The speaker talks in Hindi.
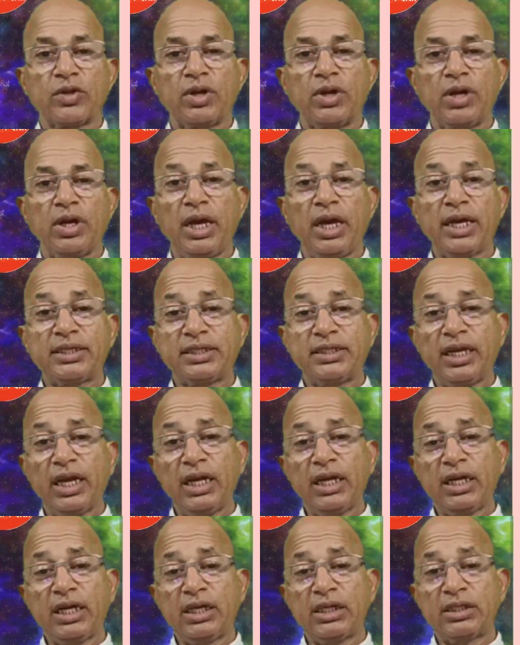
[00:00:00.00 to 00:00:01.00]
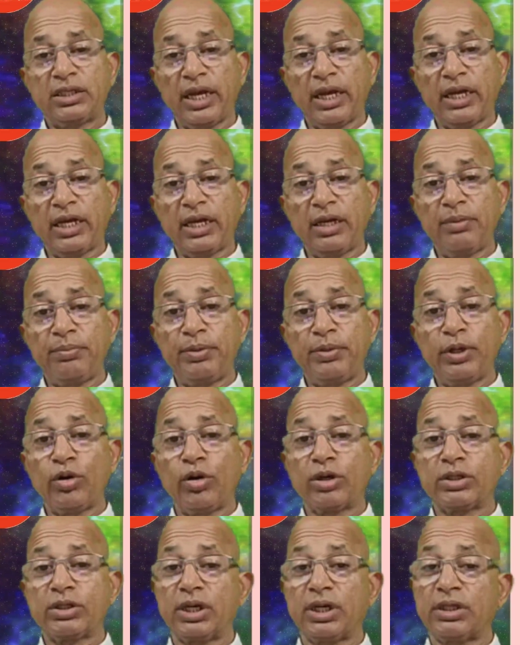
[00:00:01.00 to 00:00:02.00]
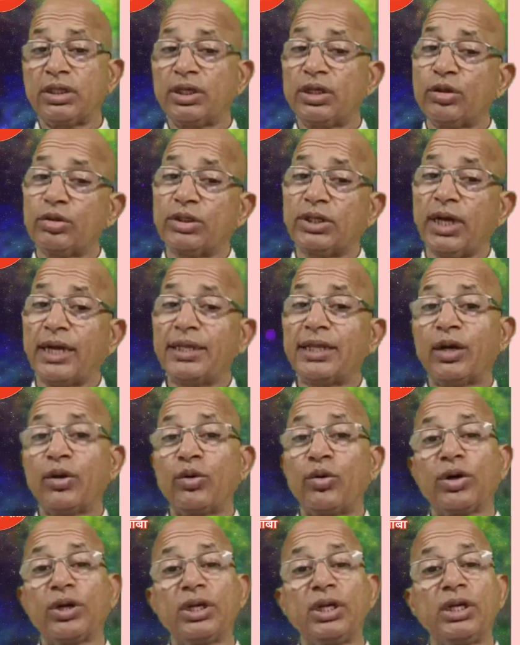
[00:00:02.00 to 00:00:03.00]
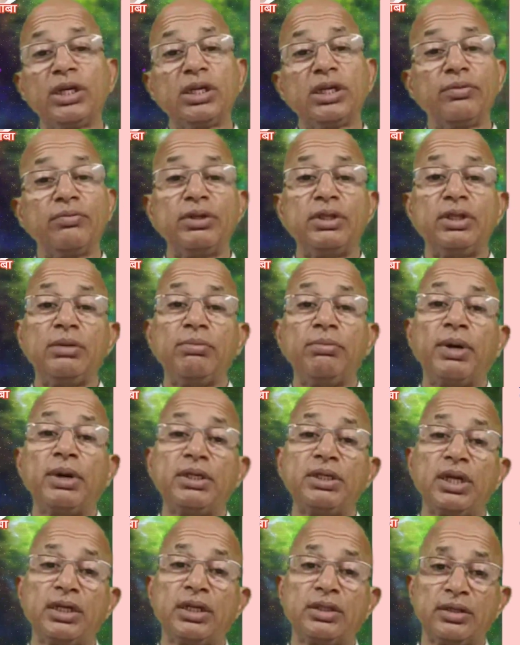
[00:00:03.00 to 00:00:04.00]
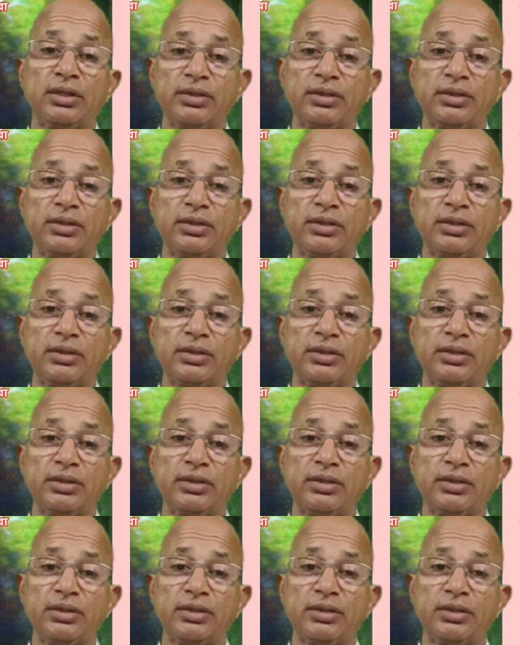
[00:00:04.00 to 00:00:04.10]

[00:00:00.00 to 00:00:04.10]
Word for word: एक सेकंड भी रोक सकते तो ज्यादा रोकने की विधि बन जाती